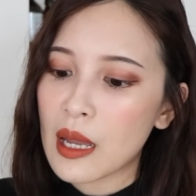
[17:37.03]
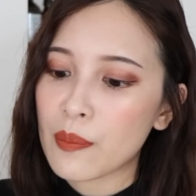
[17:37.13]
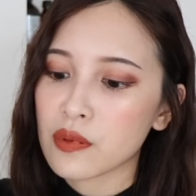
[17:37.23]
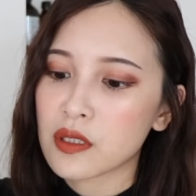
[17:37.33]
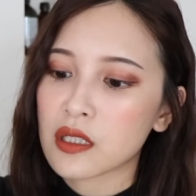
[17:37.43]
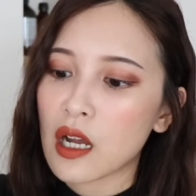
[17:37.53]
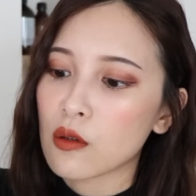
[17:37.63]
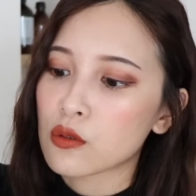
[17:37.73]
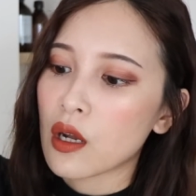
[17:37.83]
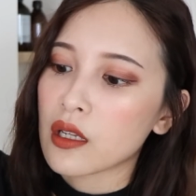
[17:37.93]
它不是
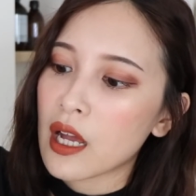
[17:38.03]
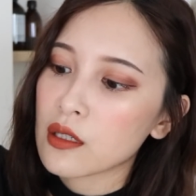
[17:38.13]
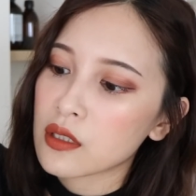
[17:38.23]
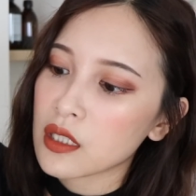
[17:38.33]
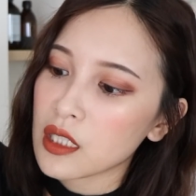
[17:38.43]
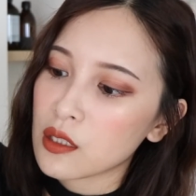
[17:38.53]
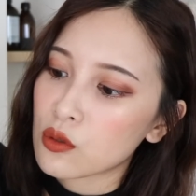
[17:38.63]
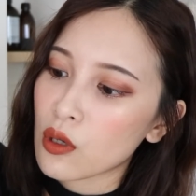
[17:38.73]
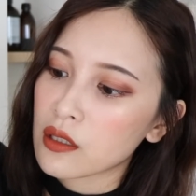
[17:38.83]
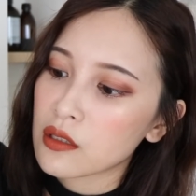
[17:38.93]
膏状的，它就是液
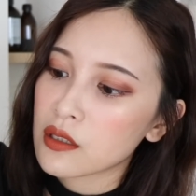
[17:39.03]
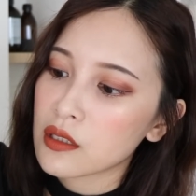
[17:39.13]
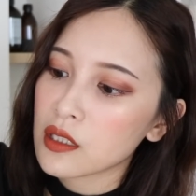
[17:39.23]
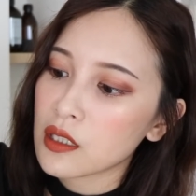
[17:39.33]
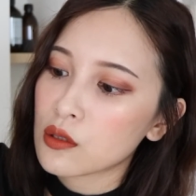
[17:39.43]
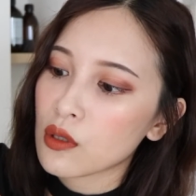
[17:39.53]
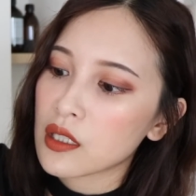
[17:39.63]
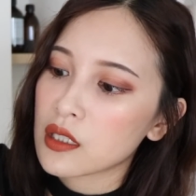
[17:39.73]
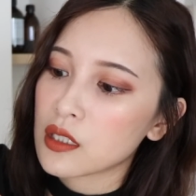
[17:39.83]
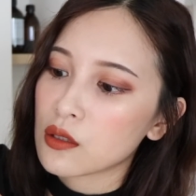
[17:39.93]
状的，液
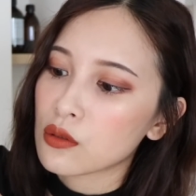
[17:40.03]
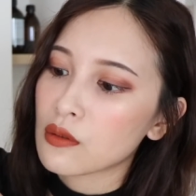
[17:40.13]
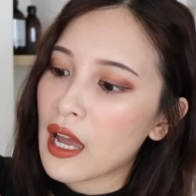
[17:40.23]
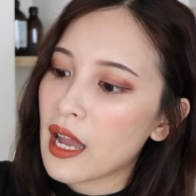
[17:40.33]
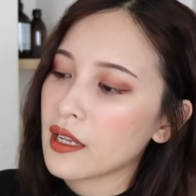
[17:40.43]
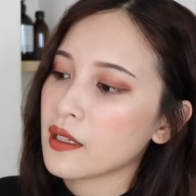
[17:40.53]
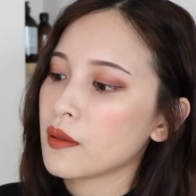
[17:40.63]
状的挤出来，